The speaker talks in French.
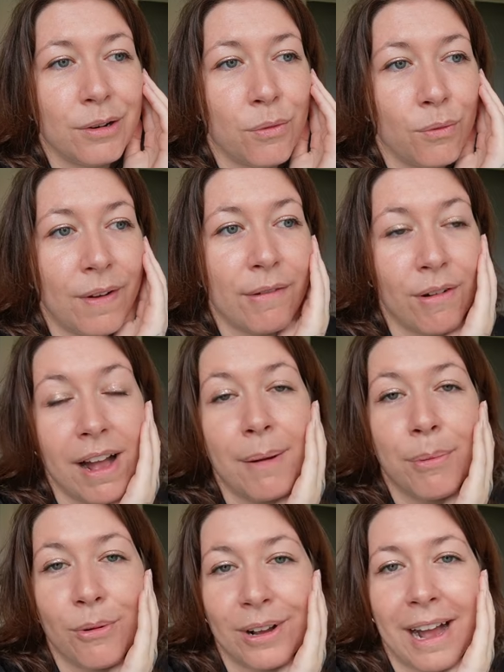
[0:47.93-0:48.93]
on va avoir
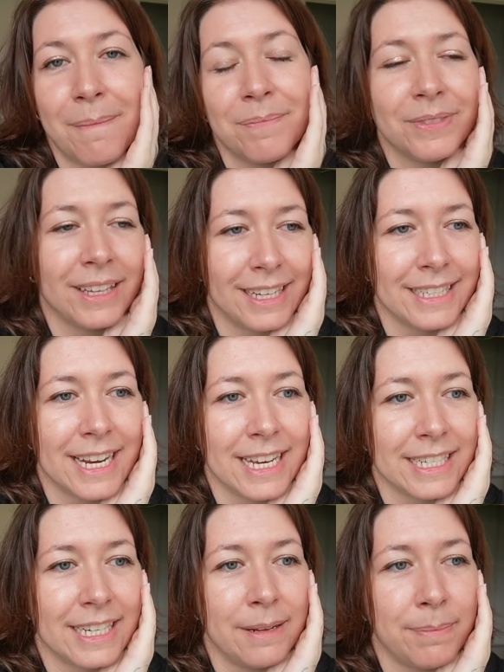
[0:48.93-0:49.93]
un programme très
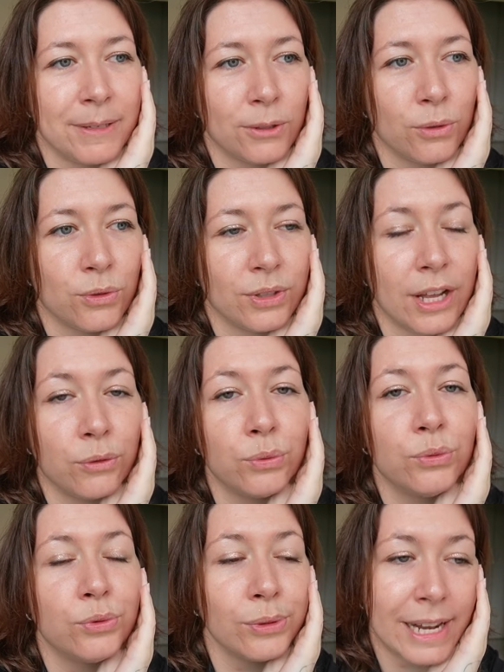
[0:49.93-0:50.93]
chargé parce que je
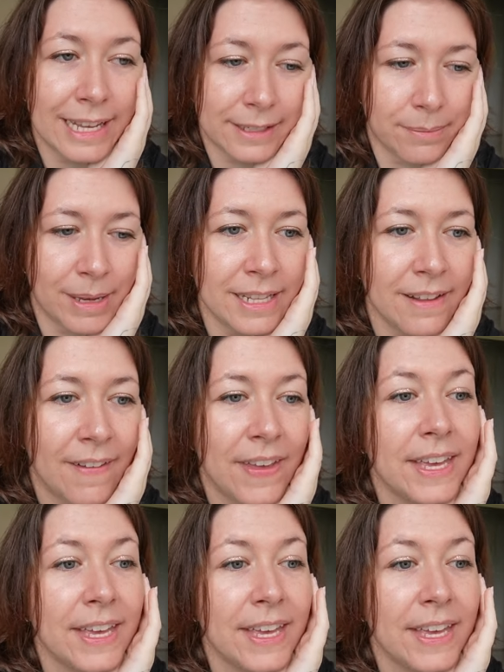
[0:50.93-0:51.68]
tatoue toute la semaine